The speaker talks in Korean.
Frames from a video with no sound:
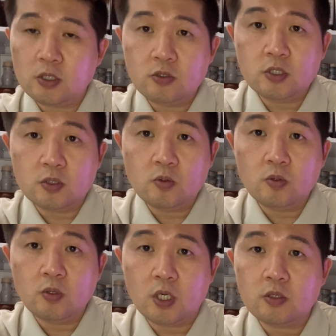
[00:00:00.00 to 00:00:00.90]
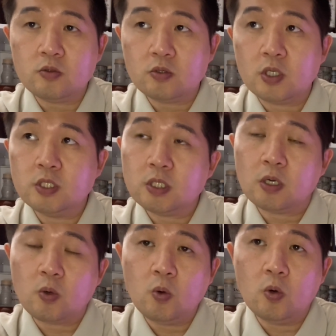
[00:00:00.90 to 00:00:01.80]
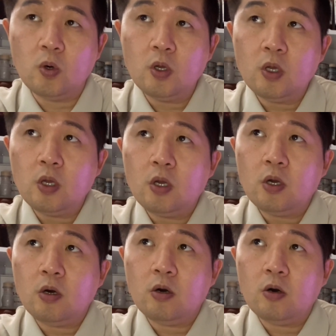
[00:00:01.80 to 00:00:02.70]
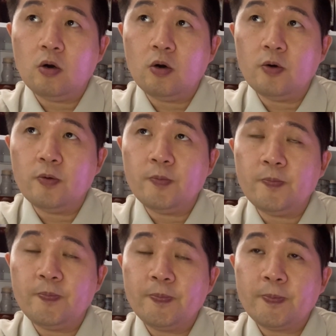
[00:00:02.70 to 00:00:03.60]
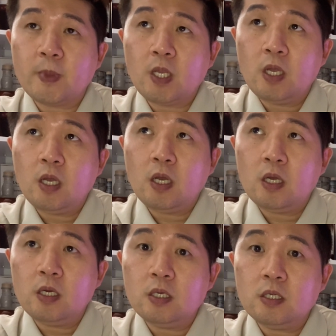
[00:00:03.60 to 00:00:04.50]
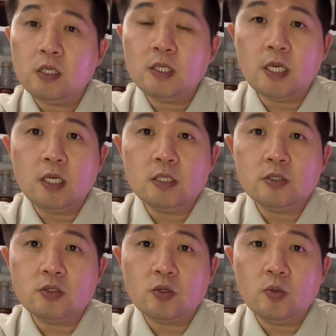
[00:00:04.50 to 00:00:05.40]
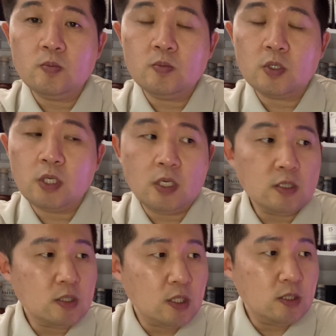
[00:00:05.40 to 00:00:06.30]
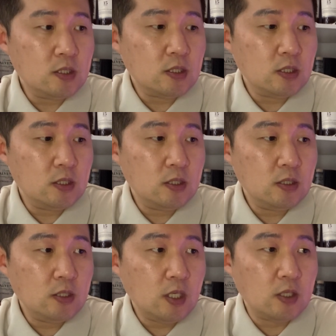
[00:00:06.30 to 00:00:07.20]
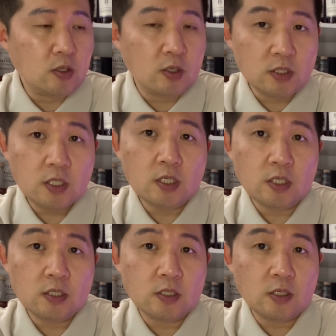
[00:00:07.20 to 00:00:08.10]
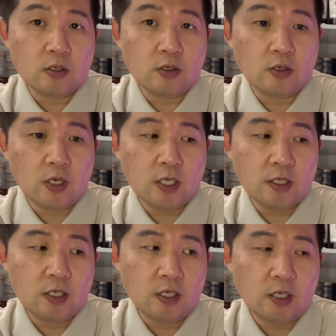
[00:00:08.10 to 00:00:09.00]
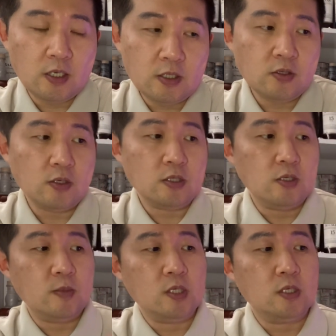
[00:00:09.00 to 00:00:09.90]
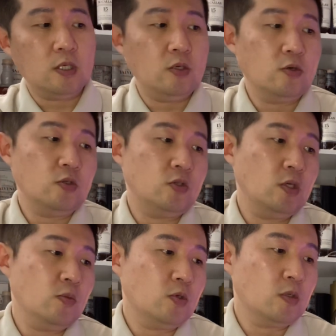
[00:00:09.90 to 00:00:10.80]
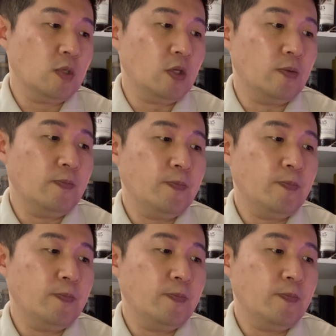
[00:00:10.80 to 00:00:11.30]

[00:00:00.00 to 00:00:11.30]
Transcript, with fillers: 거 치고 가격도 괜찮았고, 어, 일단 좀 그랜 그란츠의 굉장히 어, 하나의 캐릭터가 될 만한 게 여기 뒤에 보시면